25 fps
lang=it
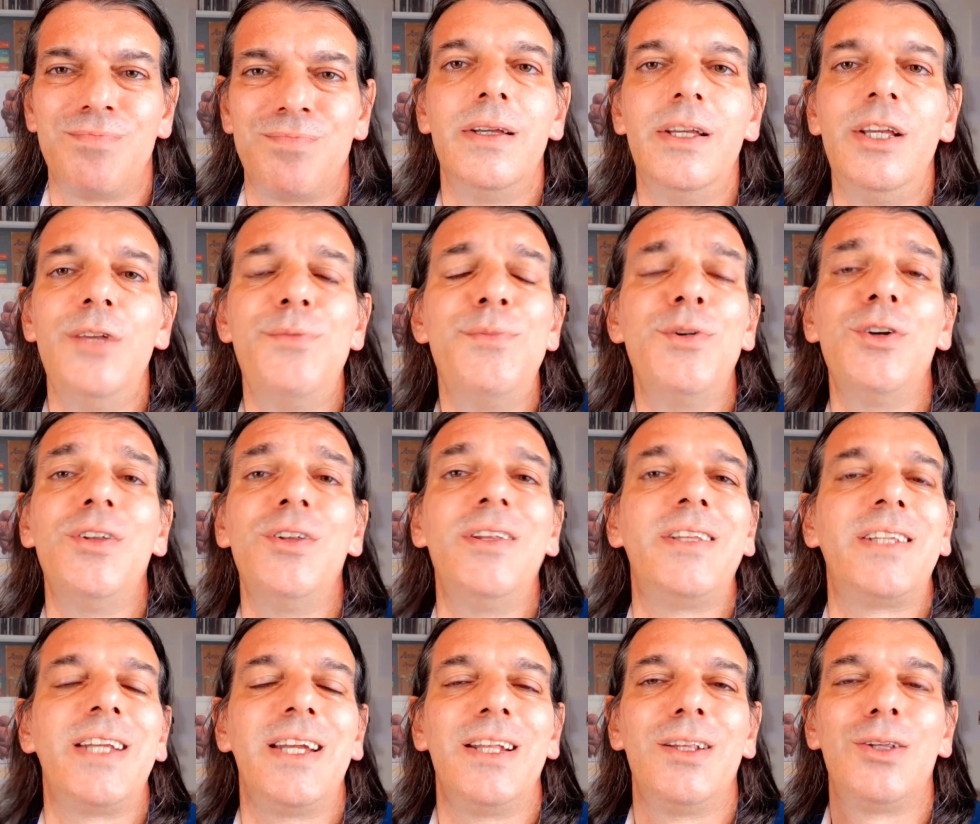Il mio
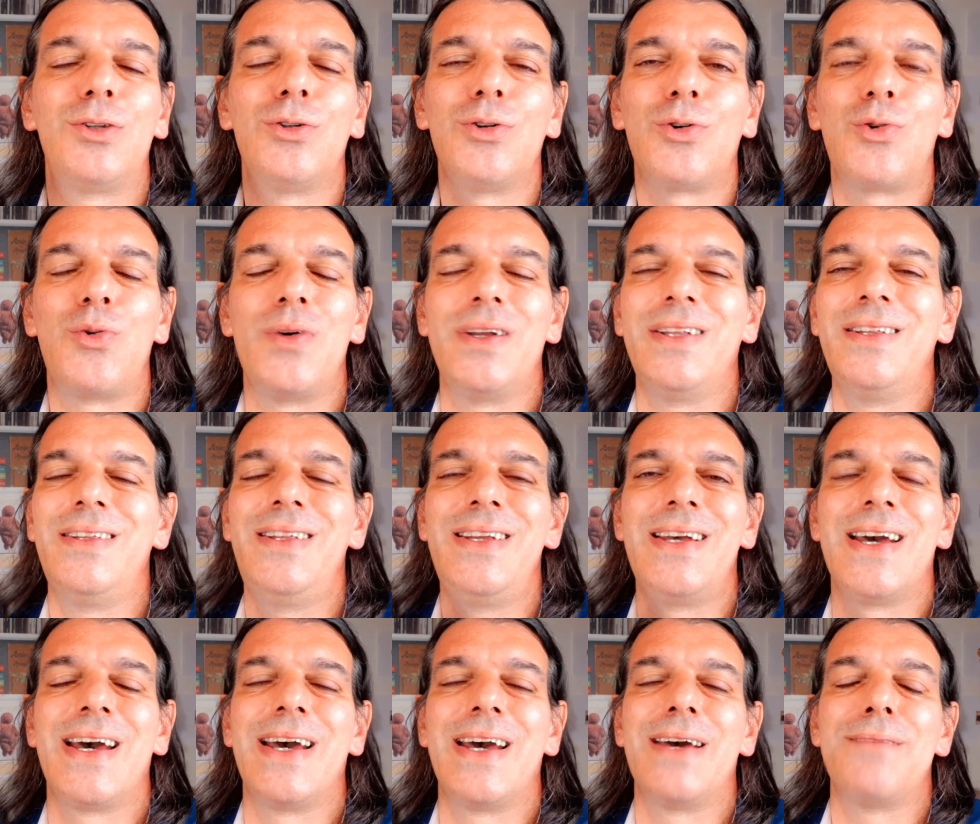intento
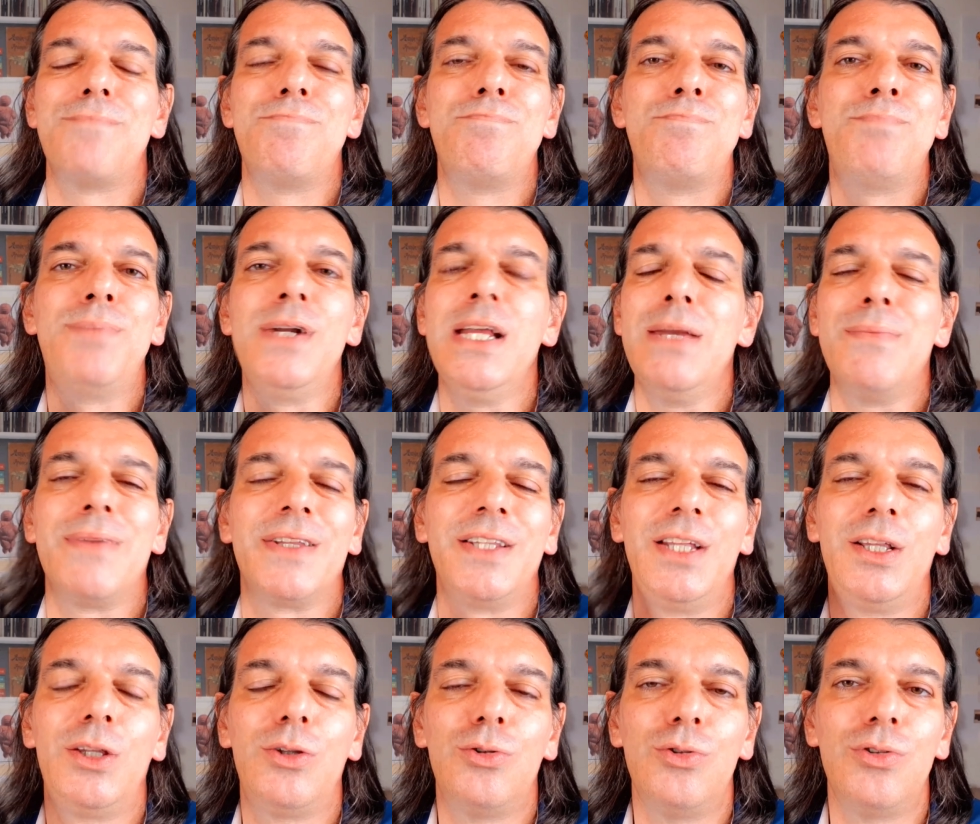quindi è, prima
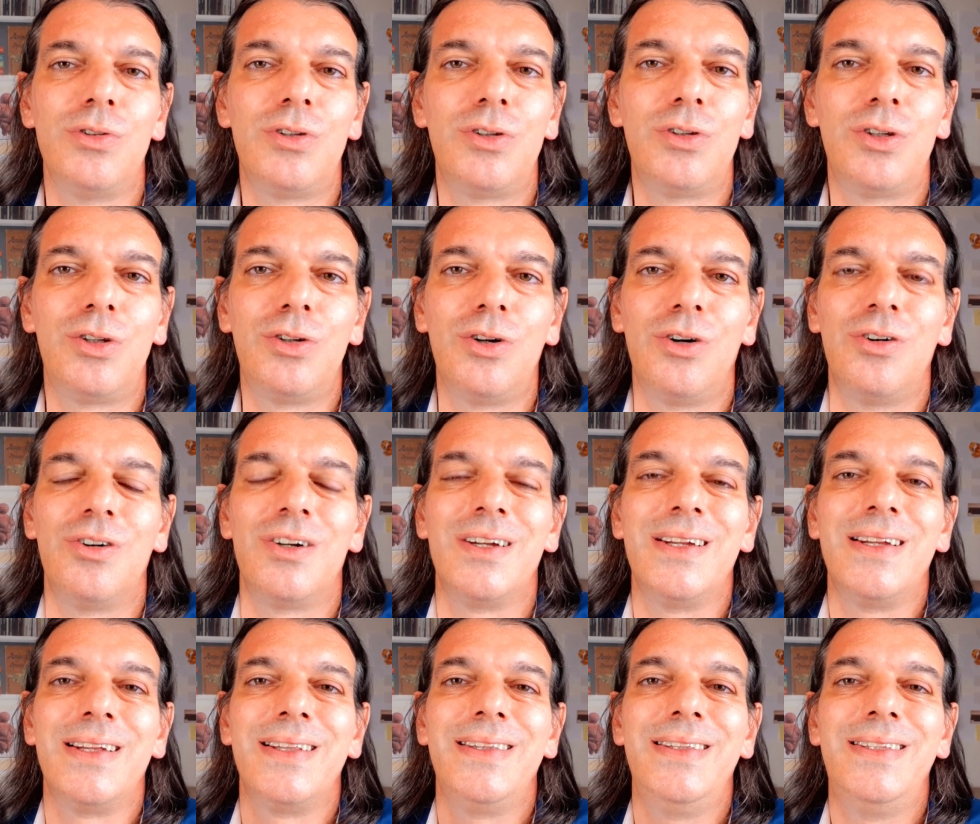di tutto,
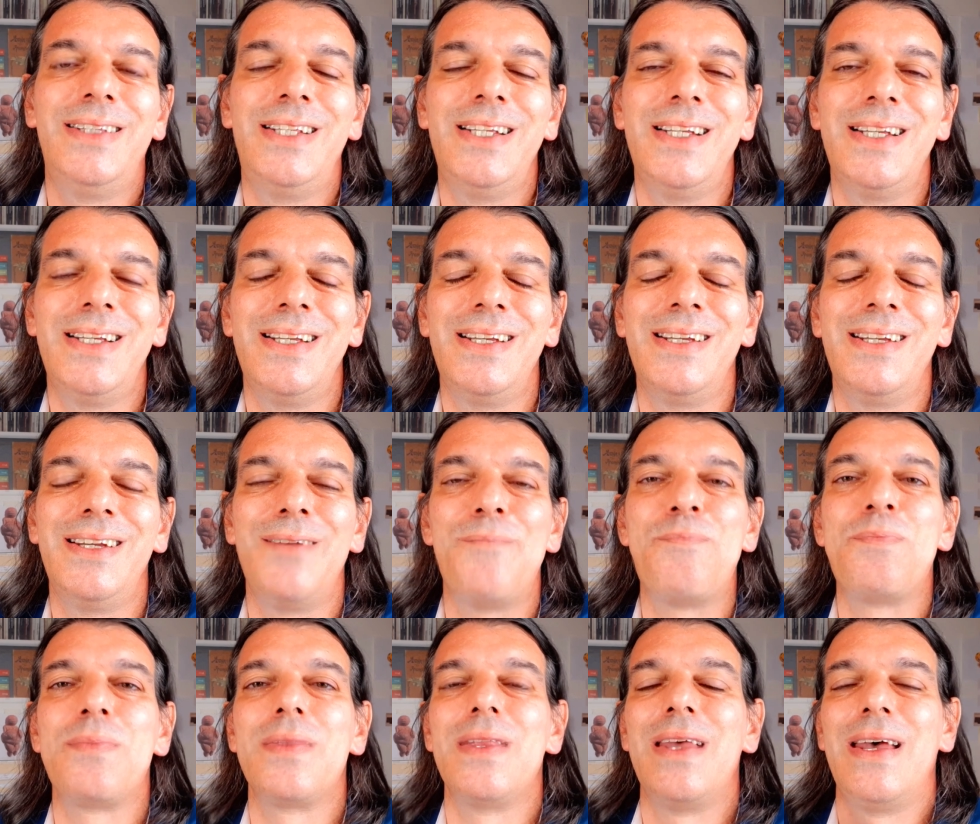di
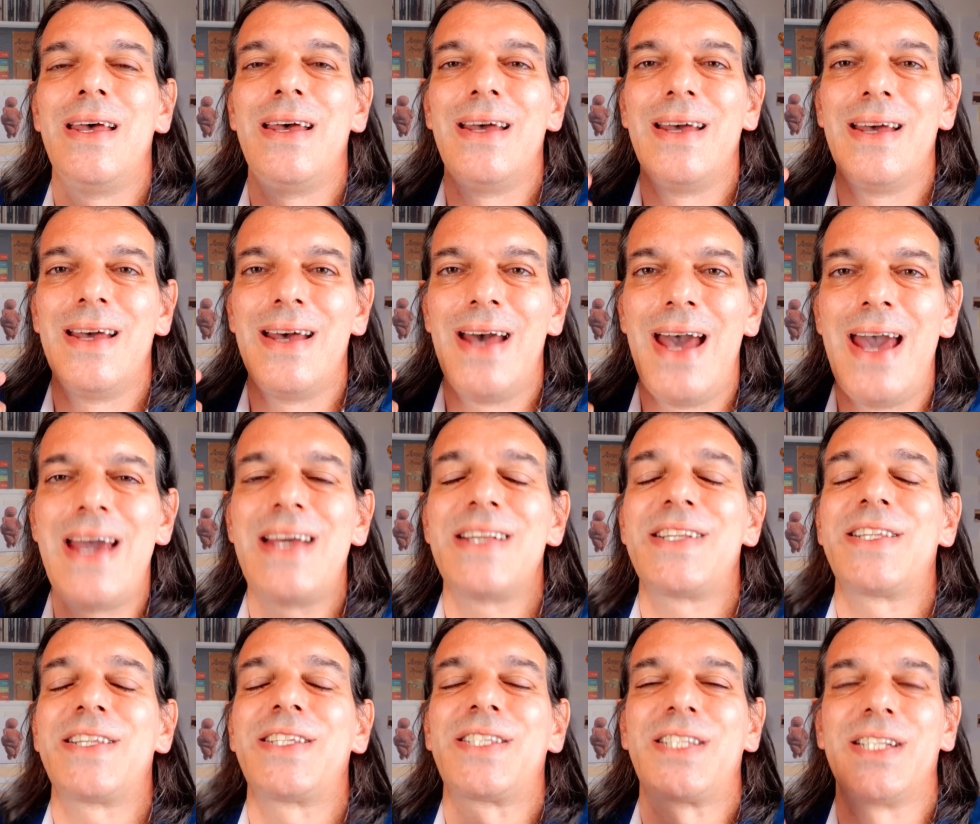
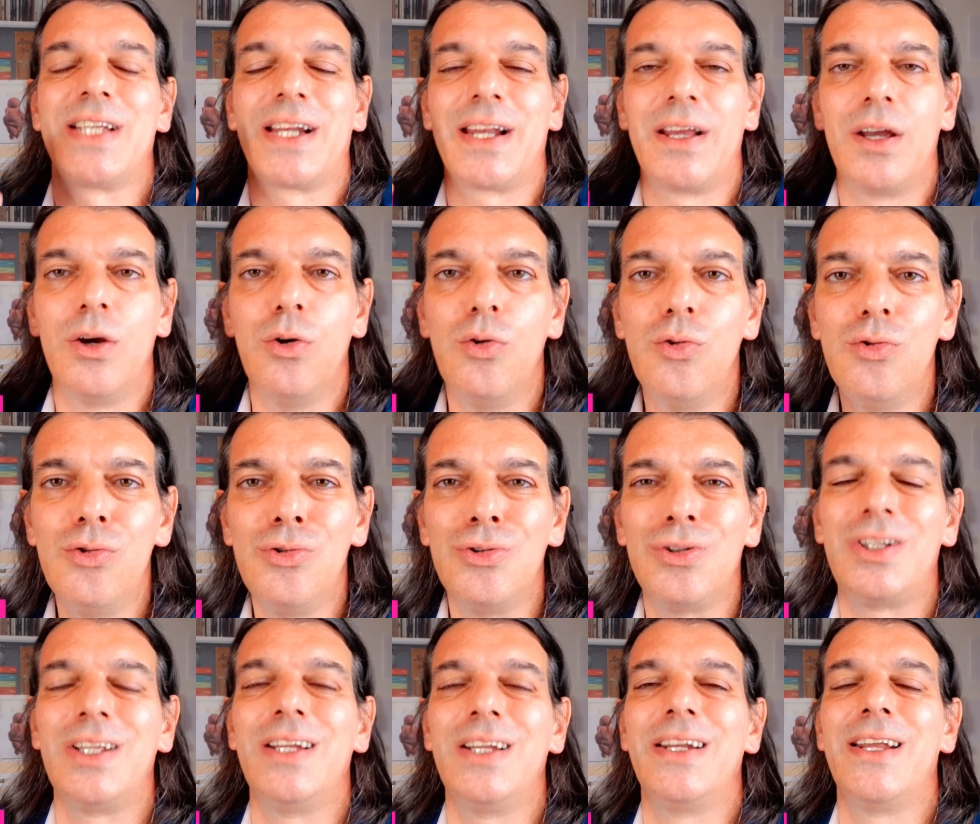essere
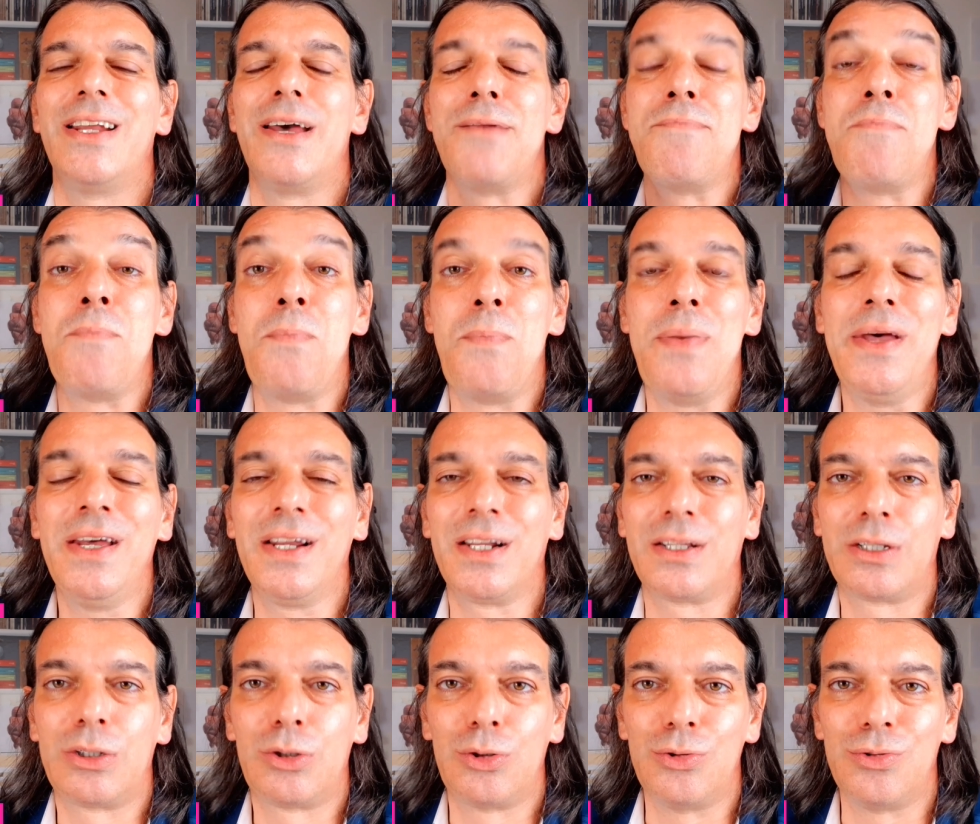utile
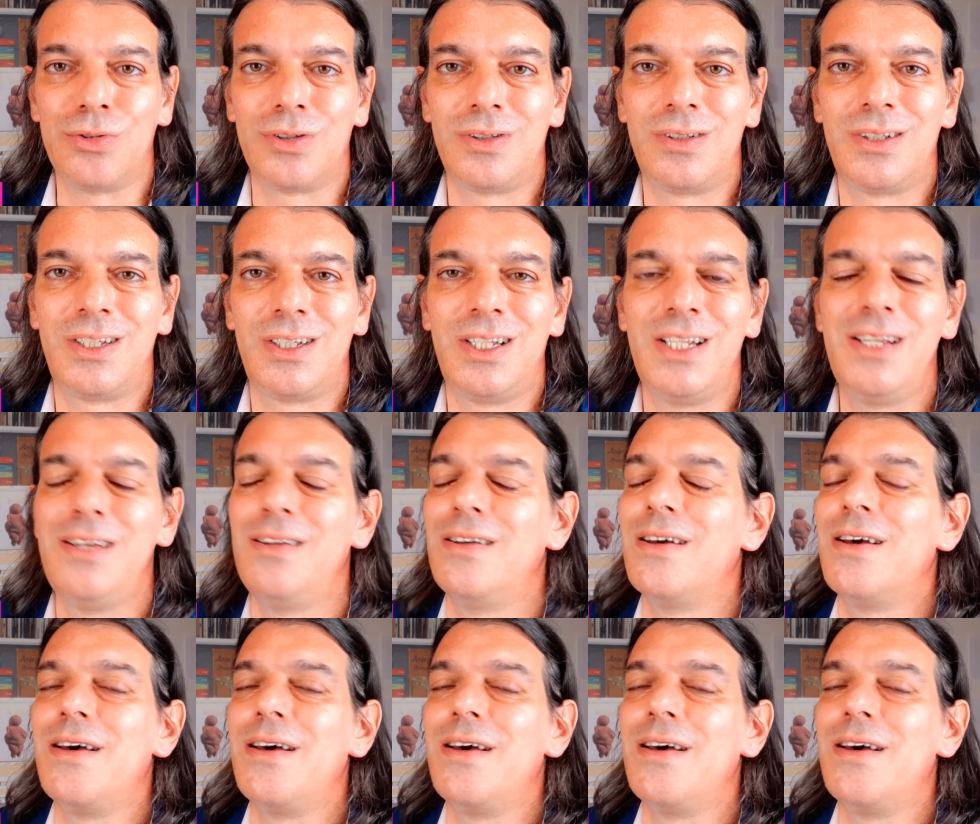per tutti,